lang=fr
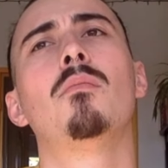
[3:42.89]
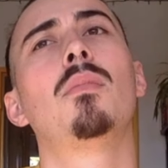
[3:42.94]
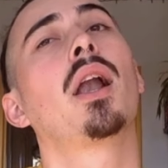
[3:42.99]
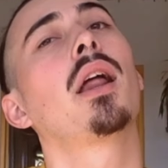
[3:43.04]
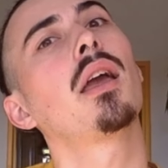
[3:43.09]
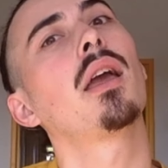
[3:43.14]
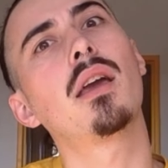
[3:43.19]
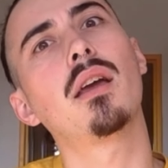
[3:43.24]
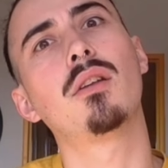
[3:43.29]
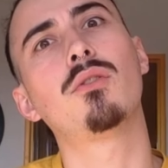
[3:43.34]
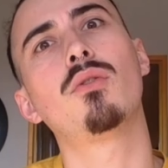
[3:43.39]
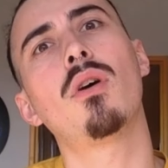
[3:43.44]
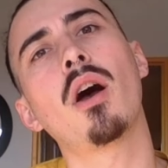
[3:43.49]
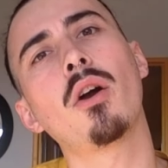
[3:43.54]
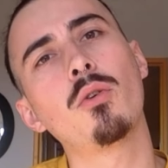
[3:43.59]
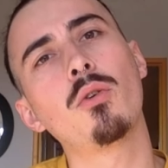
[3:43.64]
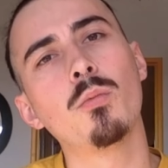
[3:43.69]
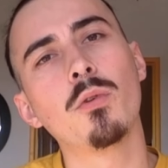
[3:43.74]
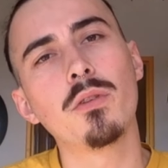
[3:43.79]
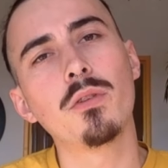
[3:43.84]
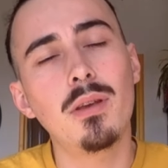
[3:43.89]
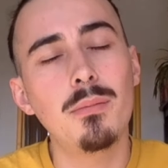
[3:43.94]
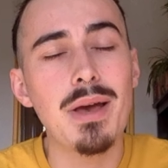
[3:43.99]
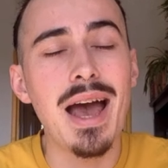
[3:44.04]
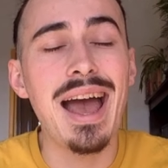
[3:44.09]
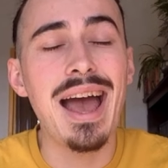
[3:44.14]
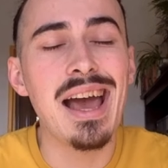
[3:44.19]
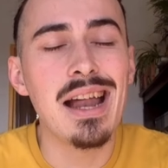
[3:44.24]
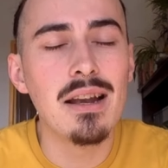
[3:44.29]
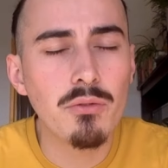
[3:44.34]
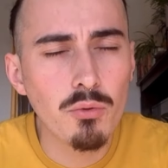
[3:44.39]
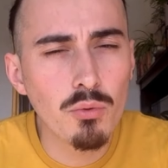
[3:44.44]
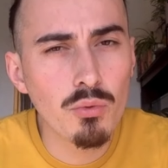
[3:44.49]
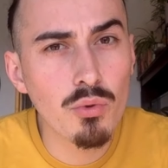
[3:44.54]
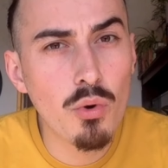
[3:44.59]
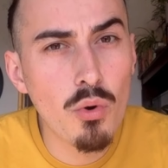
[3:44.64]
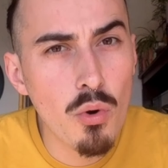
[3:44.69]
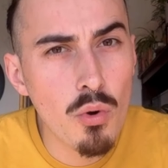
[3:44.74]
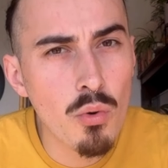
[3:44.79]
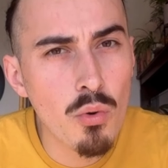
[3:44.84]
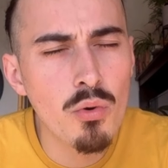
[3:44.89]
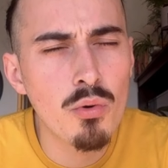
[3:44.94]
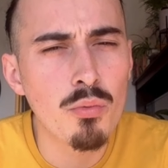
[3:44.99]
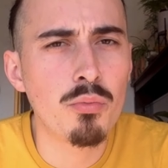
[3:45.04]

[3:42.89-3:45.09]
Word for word: malgré qu'elles soient argumentées, bah, elles sont trop longues.